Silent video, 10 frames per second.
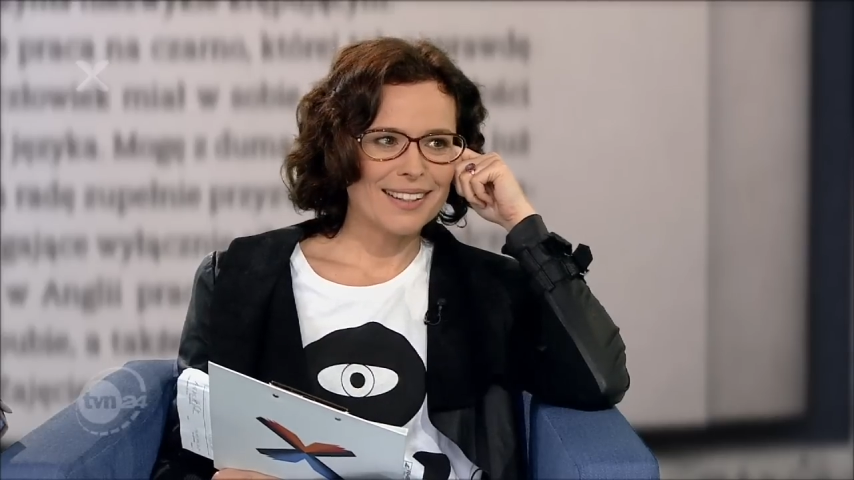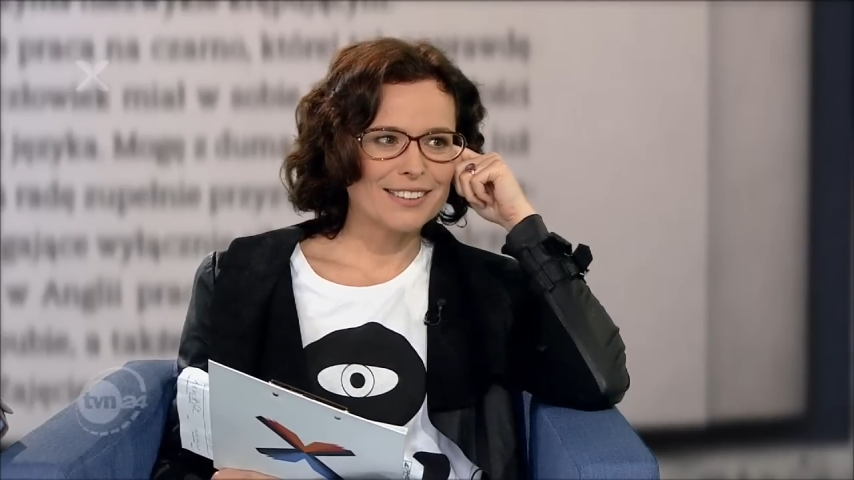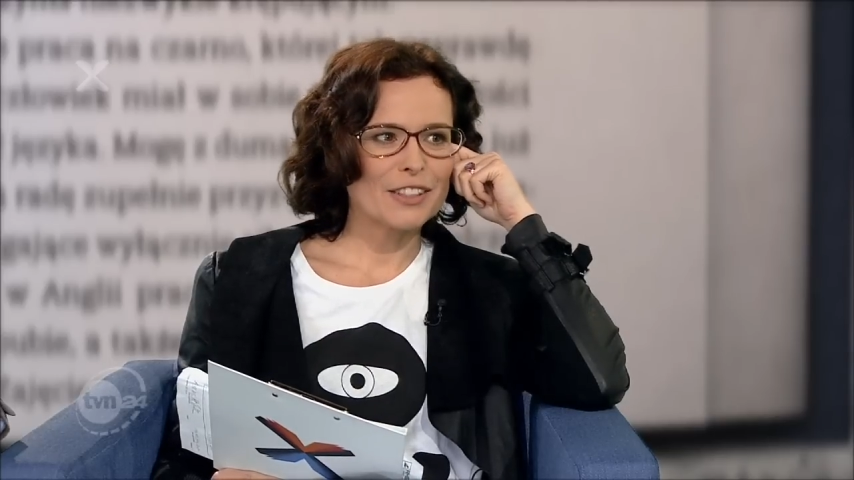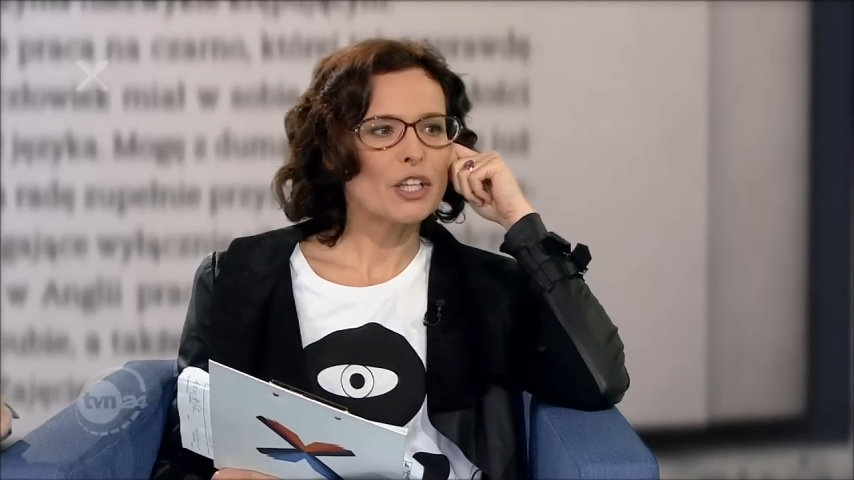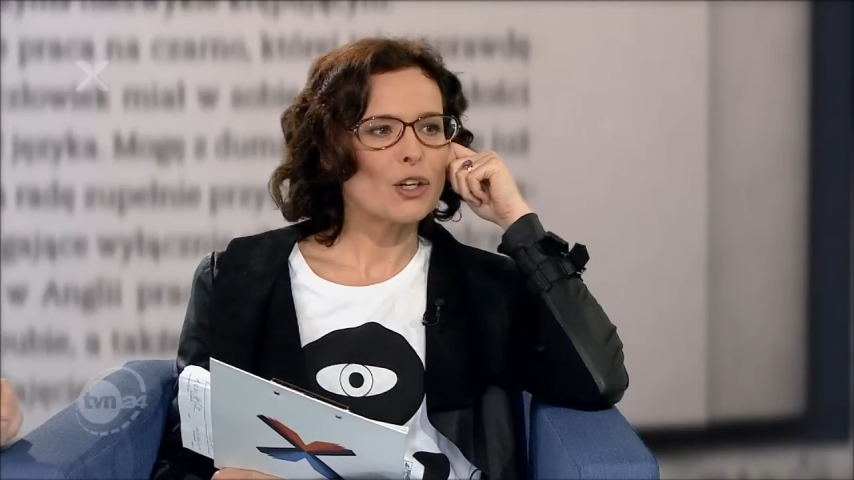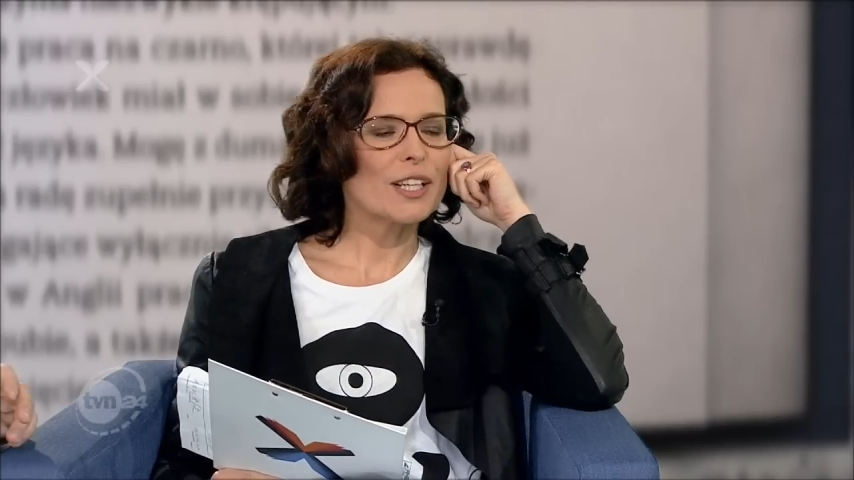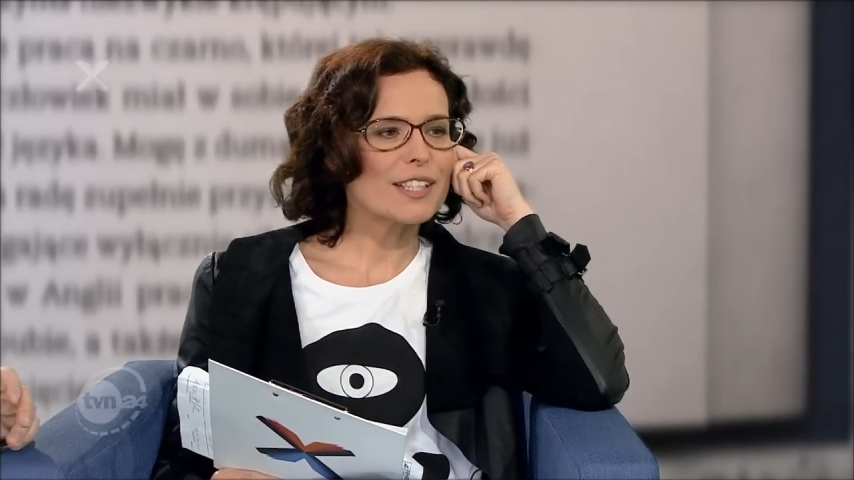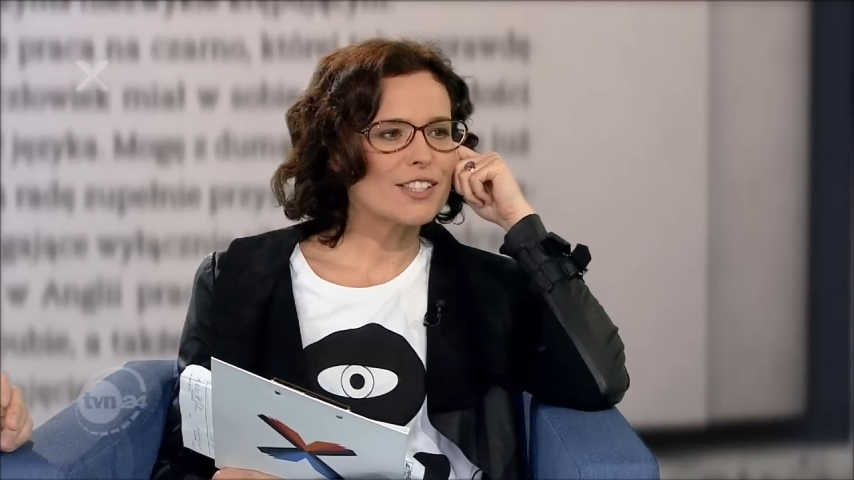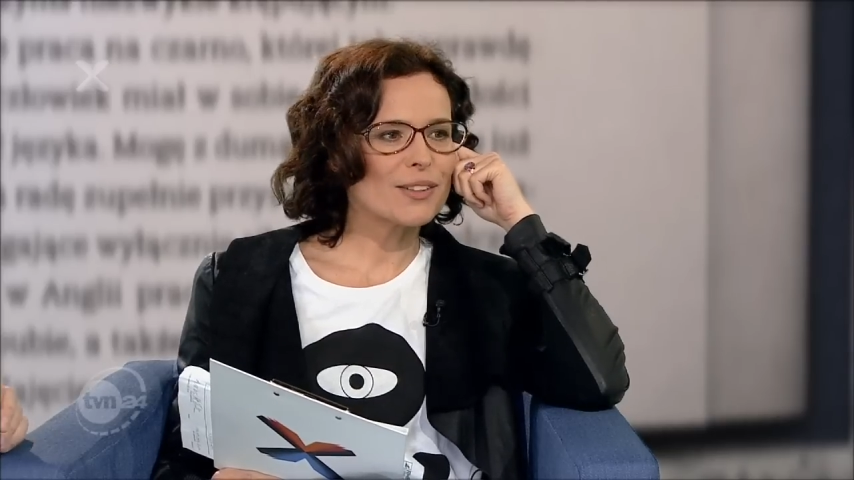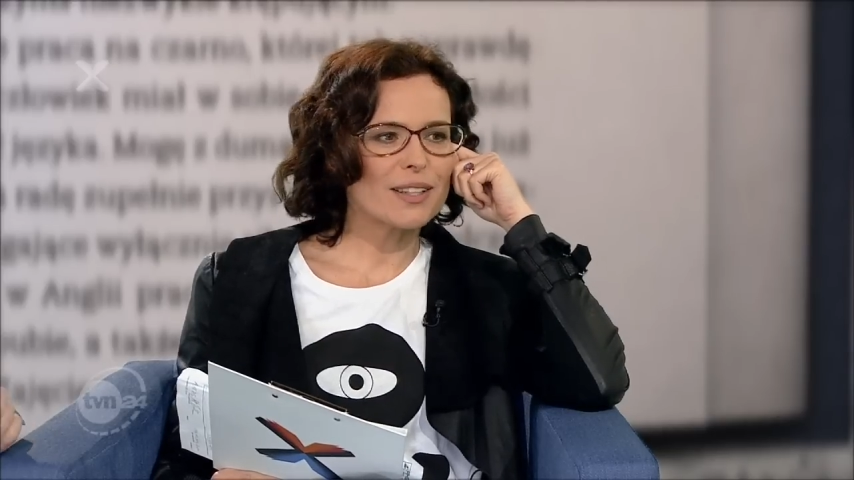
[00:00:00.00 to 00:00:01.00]
No i
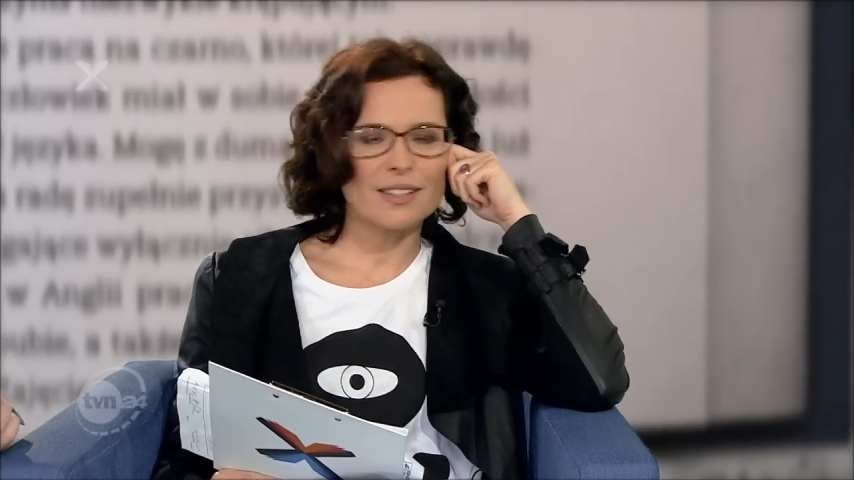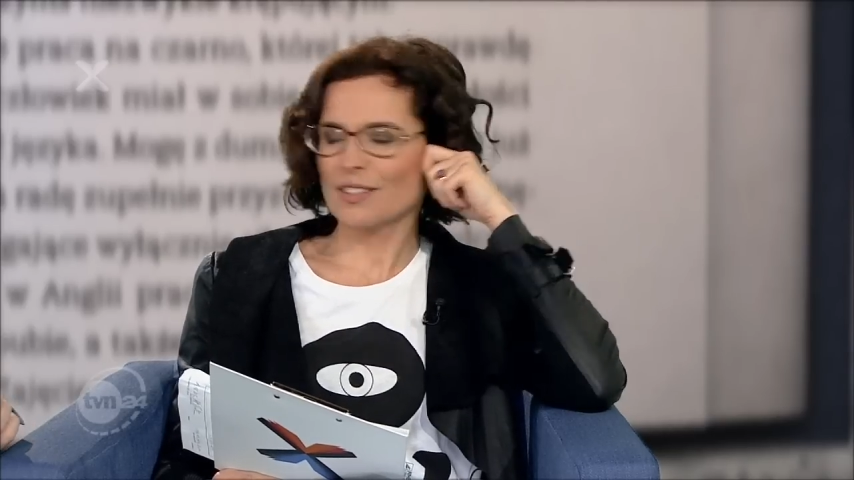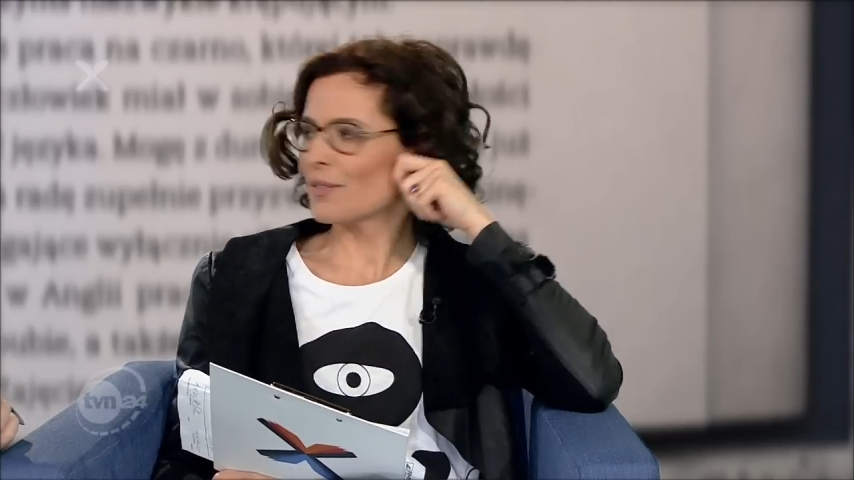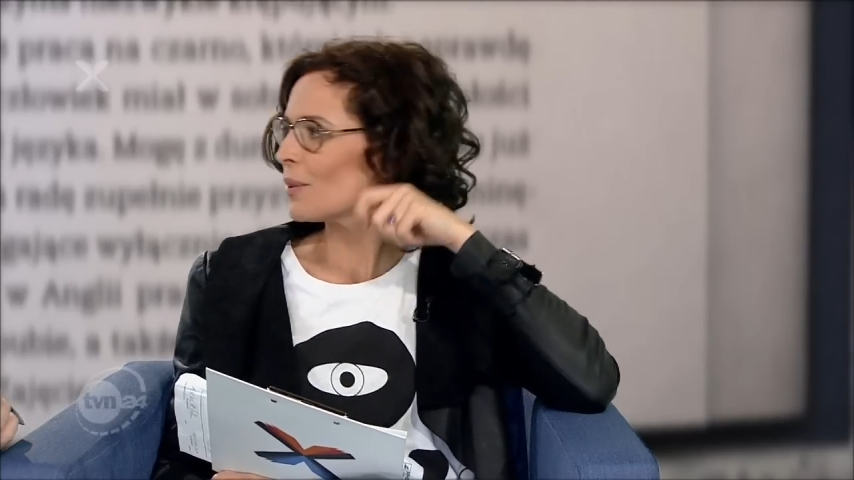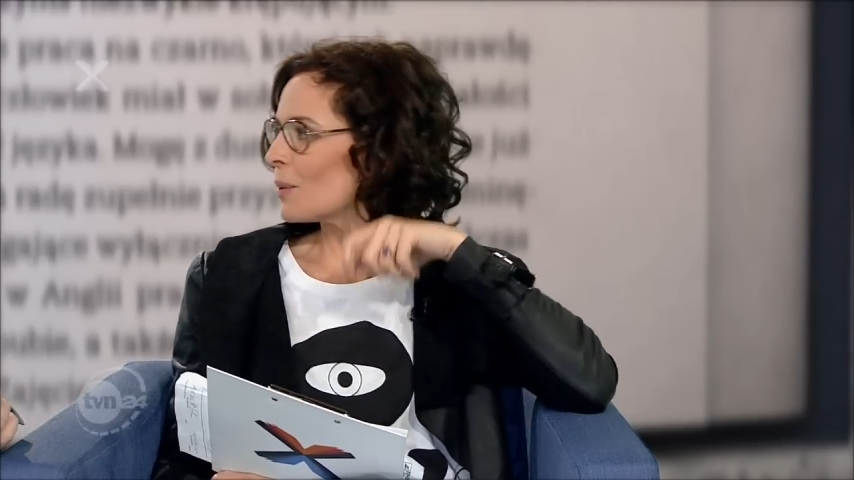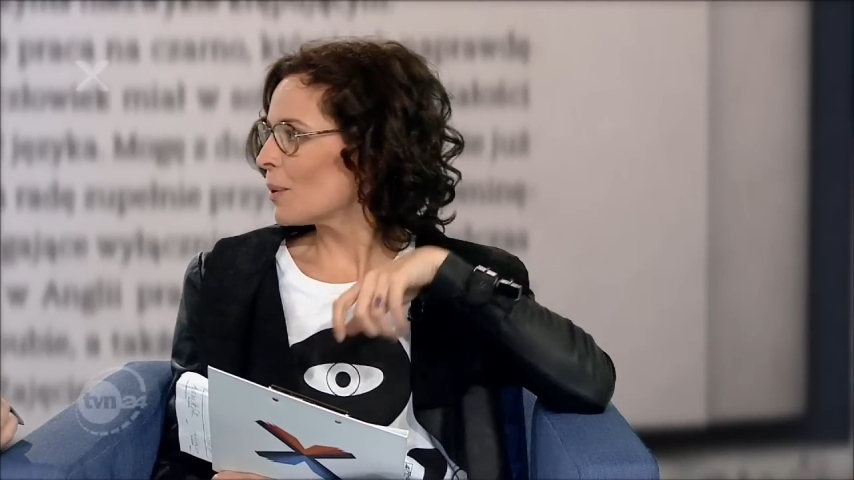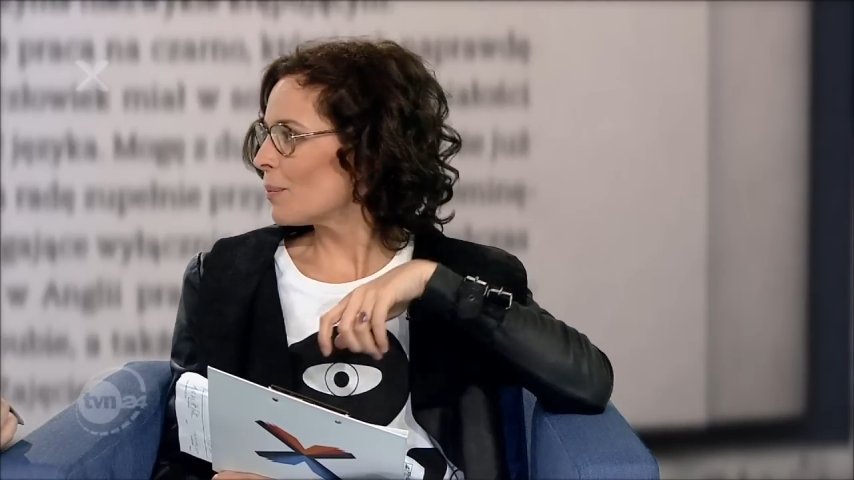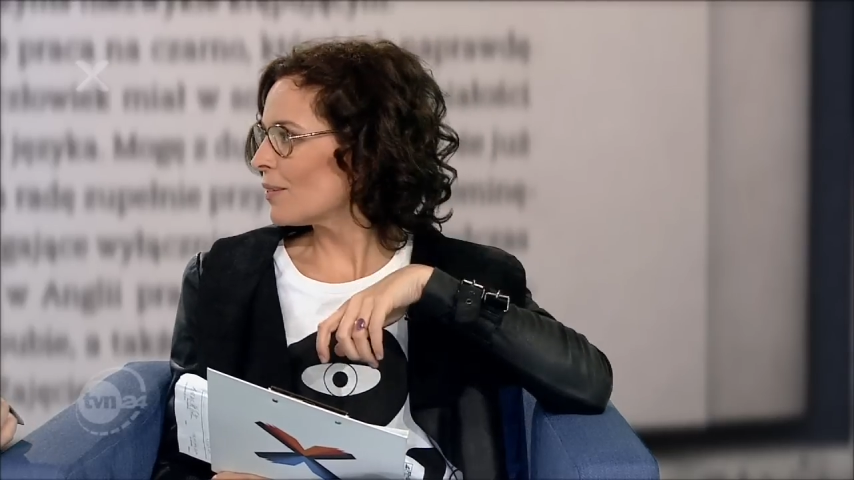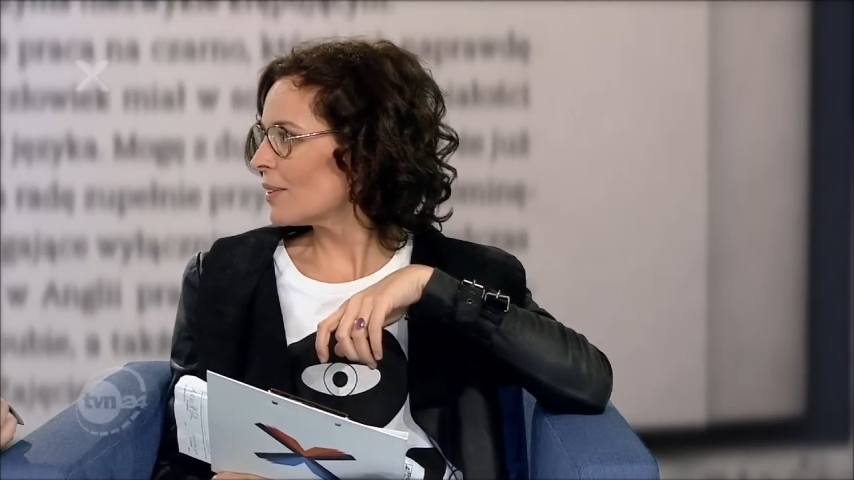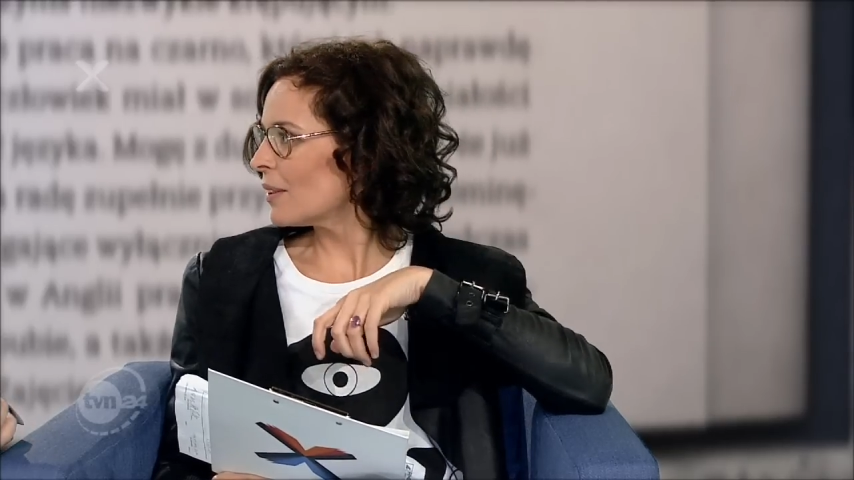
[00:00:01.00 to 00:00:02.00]
kolekcjonerstwo chyba,
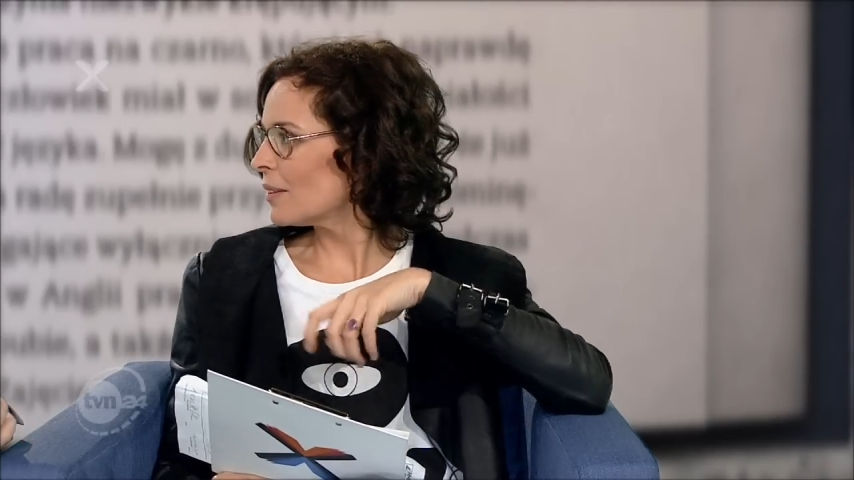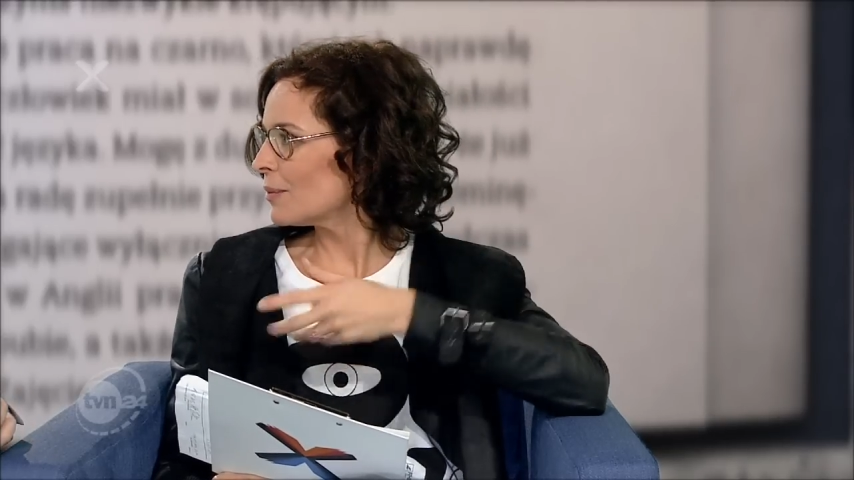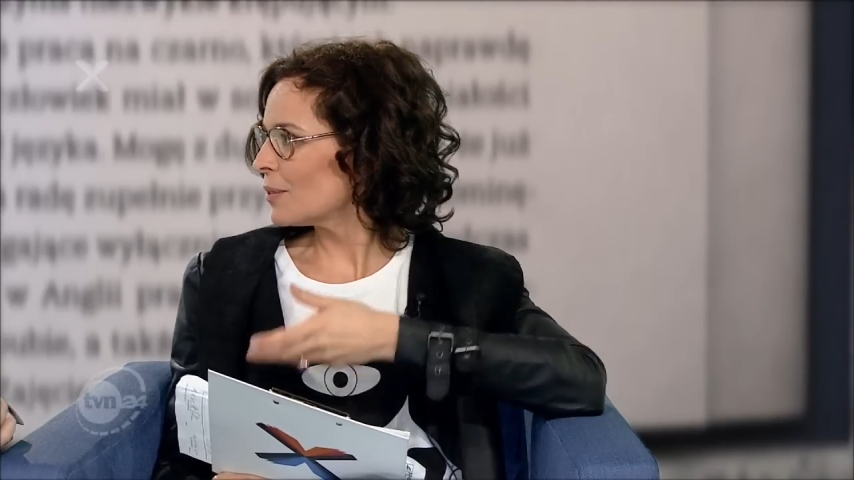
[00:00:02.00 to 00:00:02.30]
prawda?